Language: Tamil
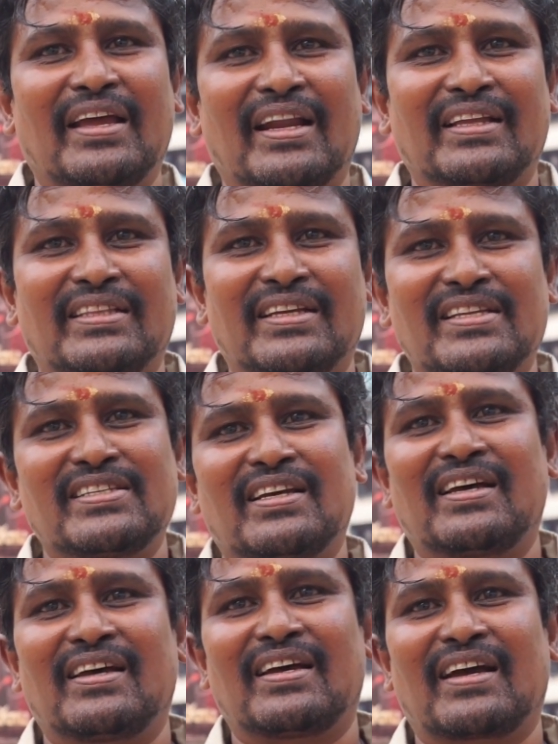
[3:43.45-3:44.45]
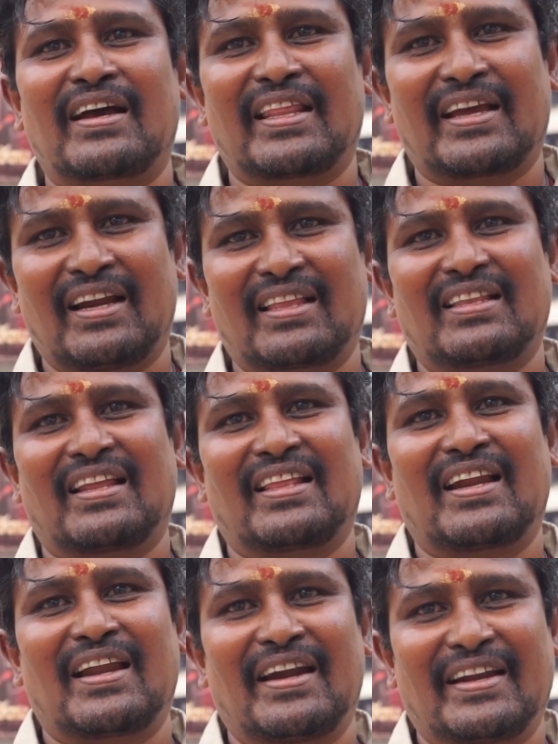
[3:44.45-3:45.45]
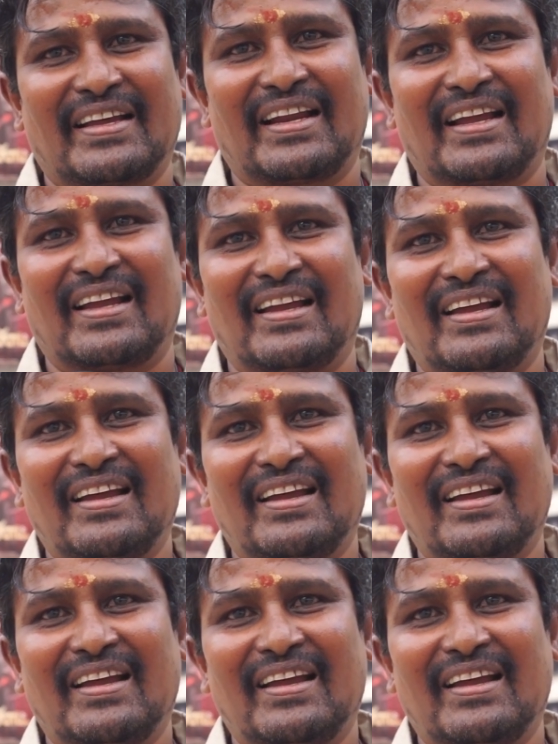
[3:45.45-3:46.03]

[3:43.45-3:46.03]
எனக்கு தெரிஞ்ச கதை காலத்தில் தான் நான் எடுக்கிறேன்